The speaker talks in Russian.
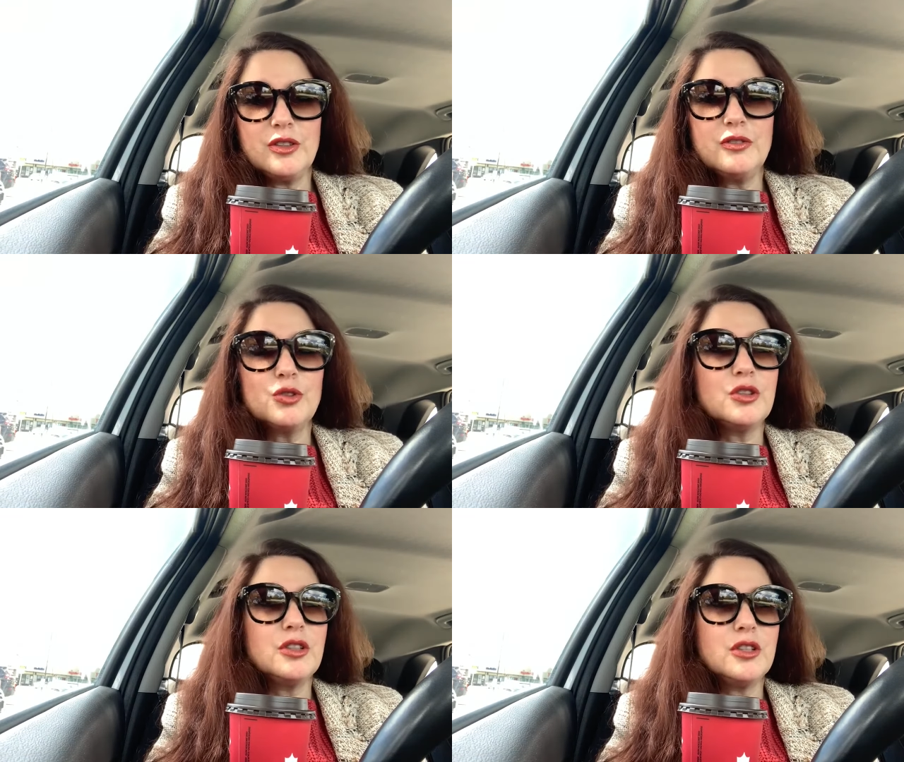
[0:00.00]
И
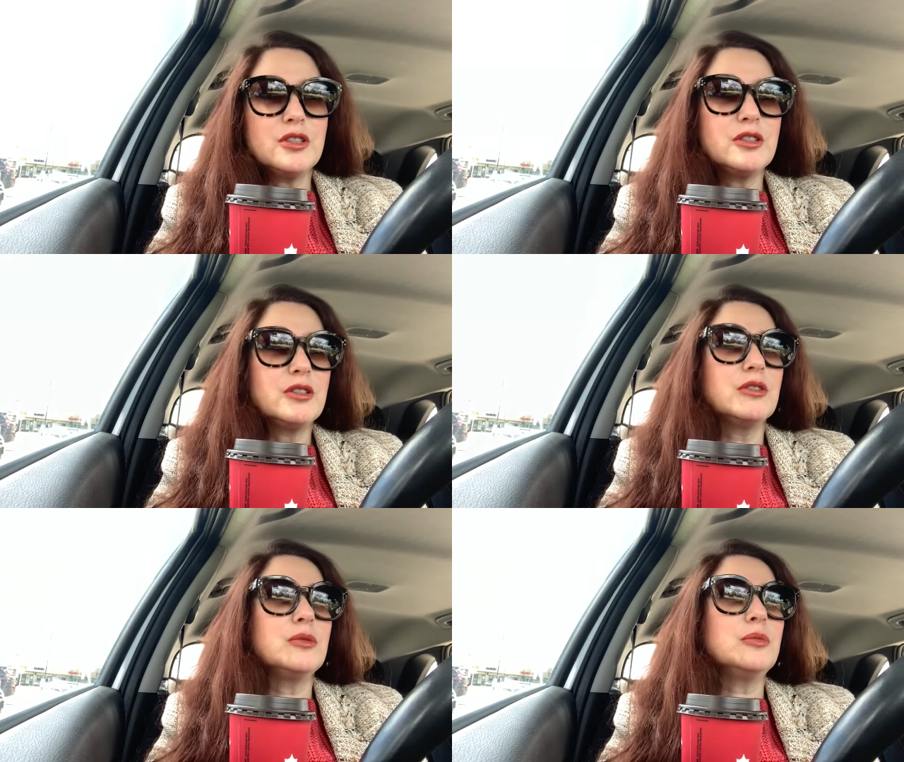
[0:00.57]
вот
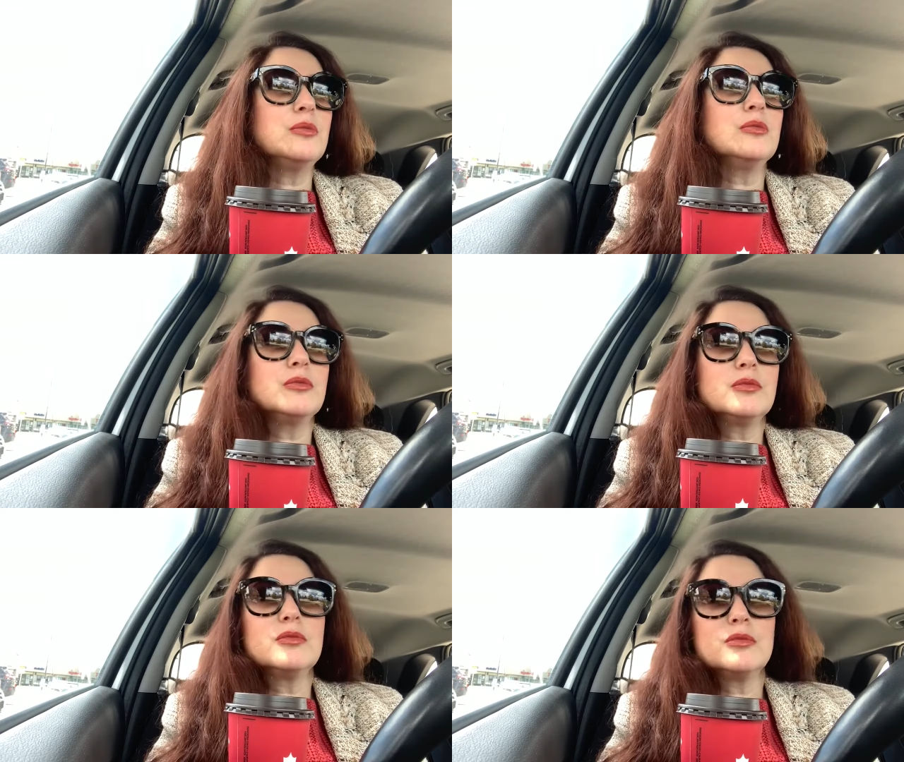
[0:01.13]
есть э,
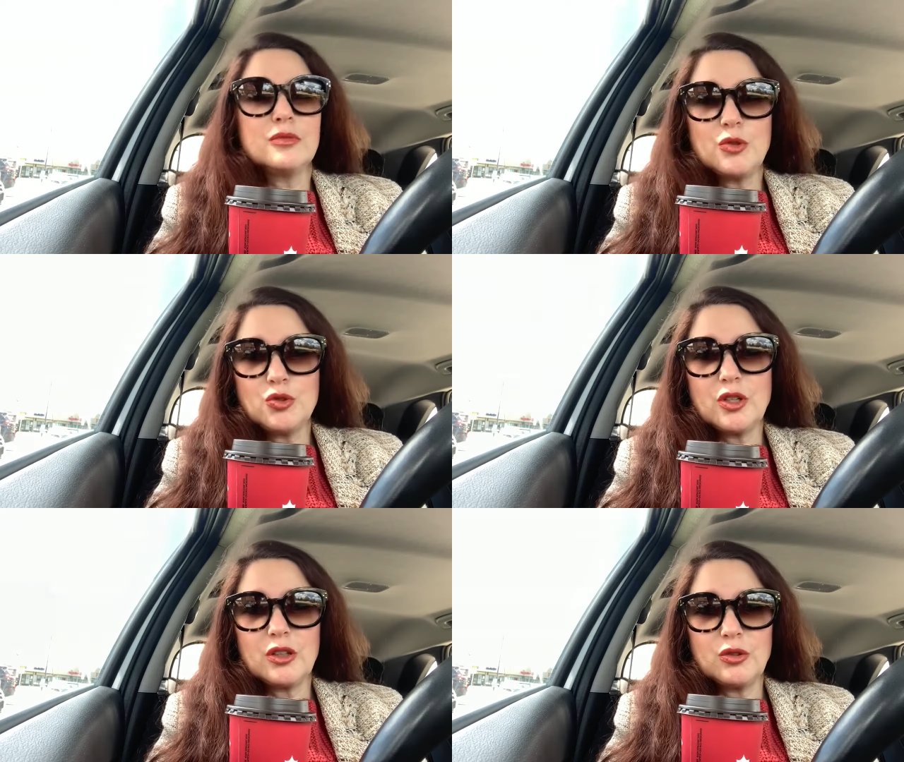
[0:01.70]

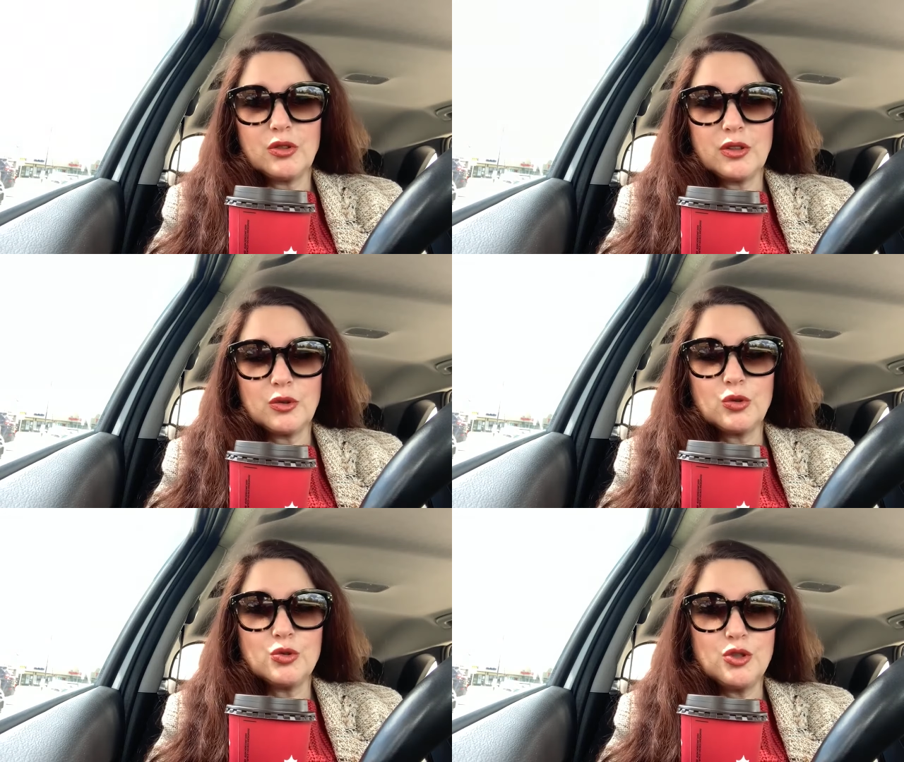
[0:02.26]
люди,
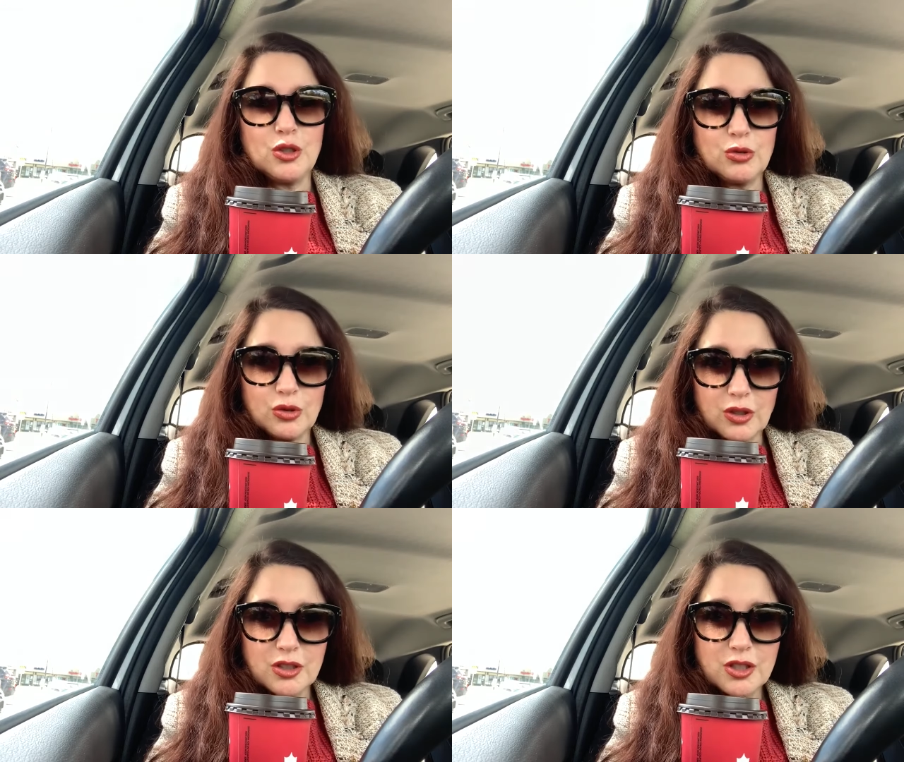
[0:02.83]
которые то худеют,
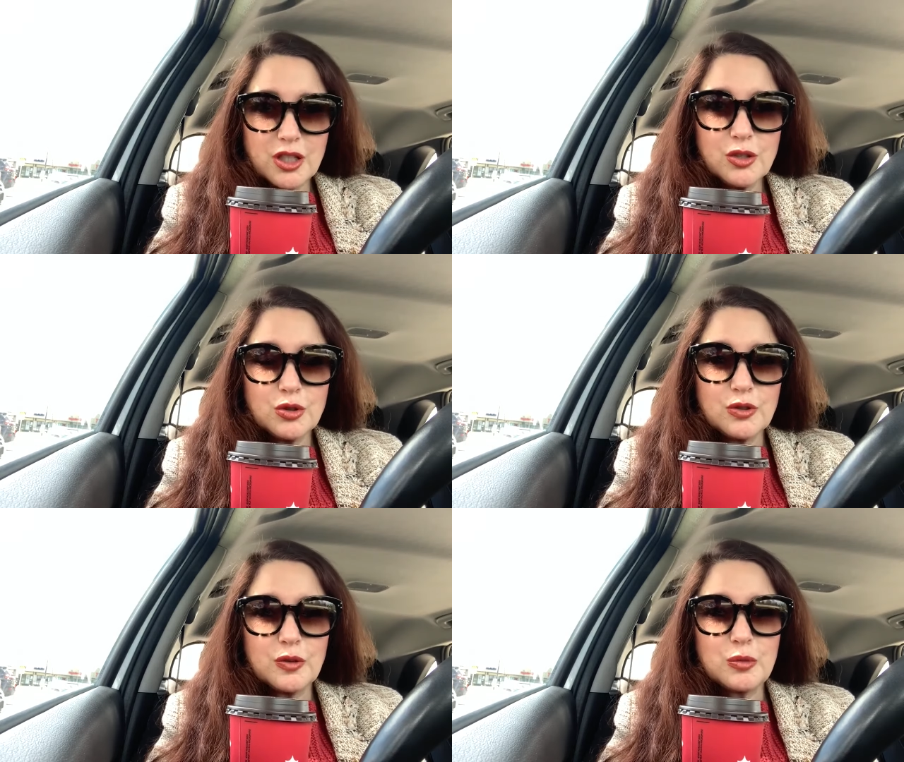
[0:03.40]
то
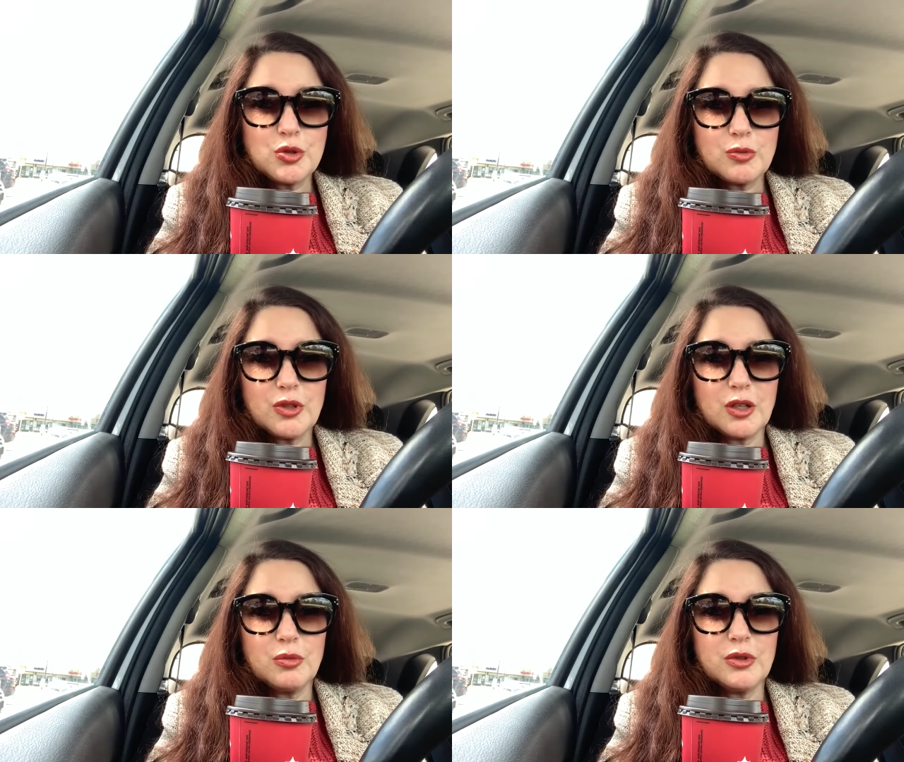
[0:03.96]
толстеют, и, в
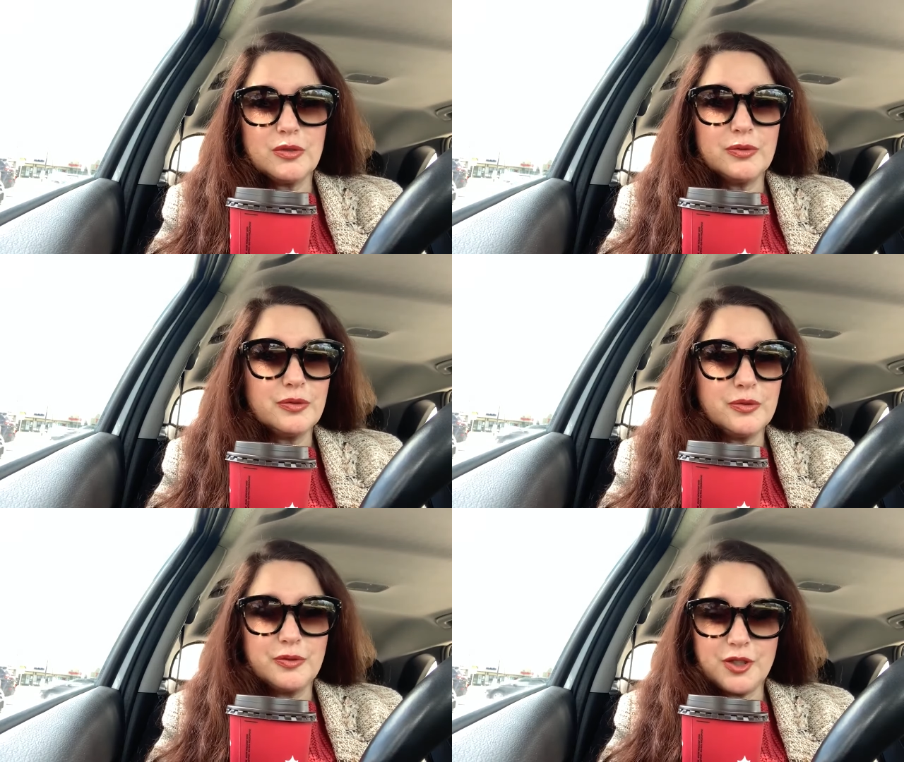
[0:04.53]
общем, как бы
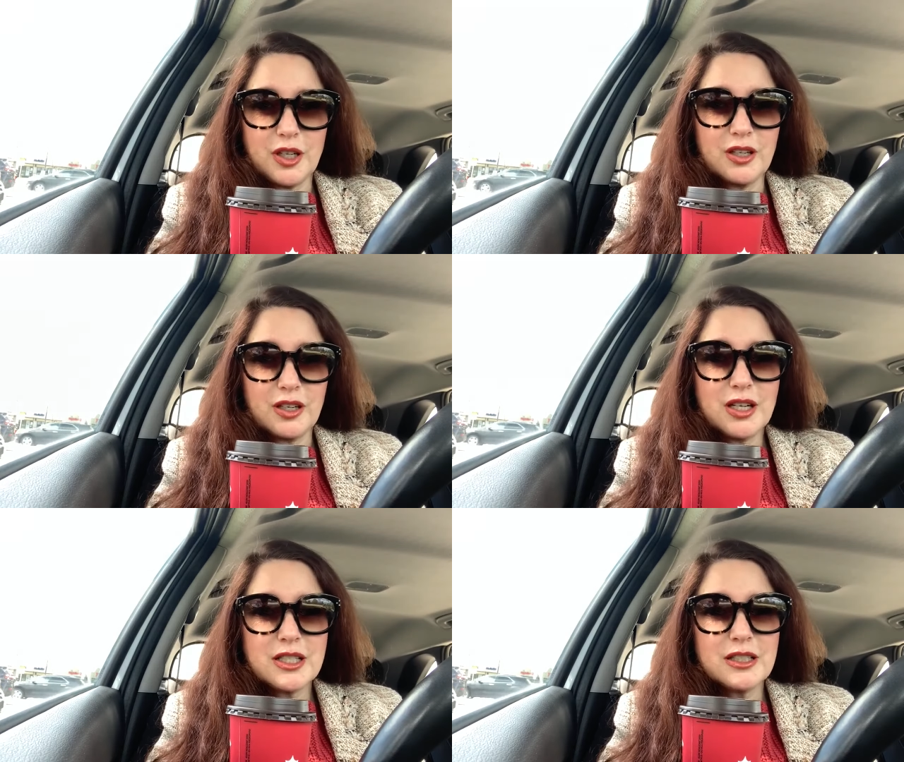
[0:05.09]

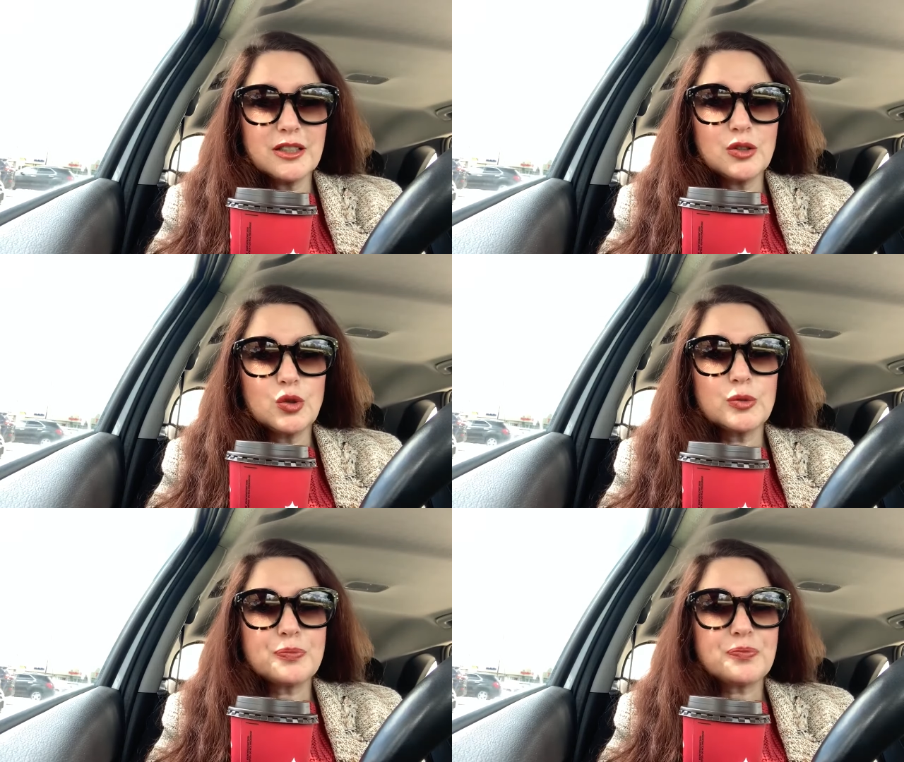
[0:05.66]
всяко разно,
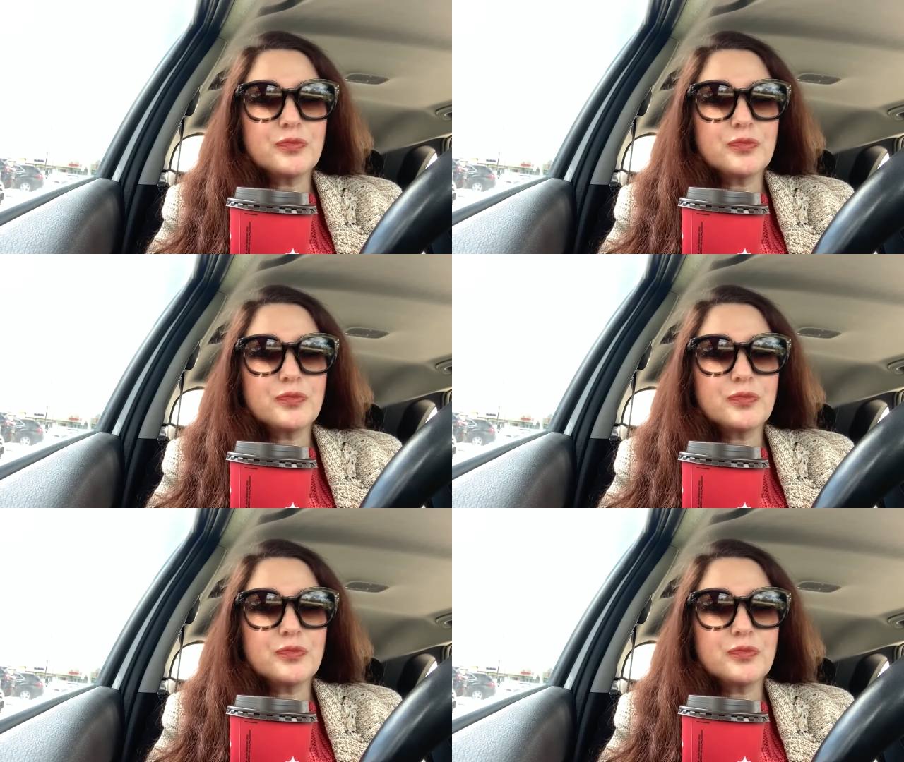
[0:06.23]
но